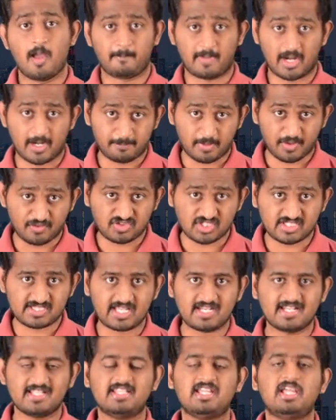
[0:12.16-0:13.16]
మన
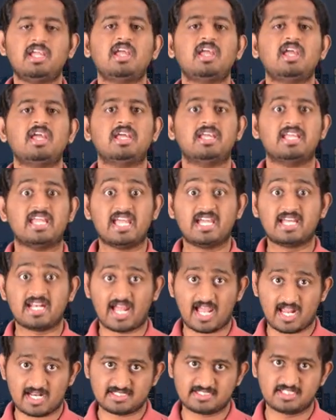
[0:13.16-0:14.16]
భవిష్యత్ అనేది ఏ
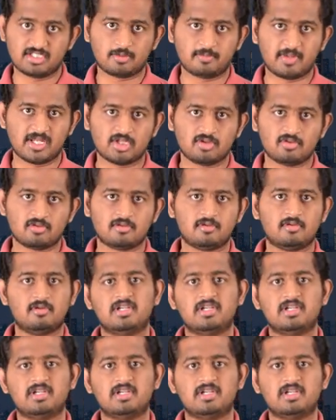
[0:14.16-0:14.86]
గ్రహాల స్థితి మీదో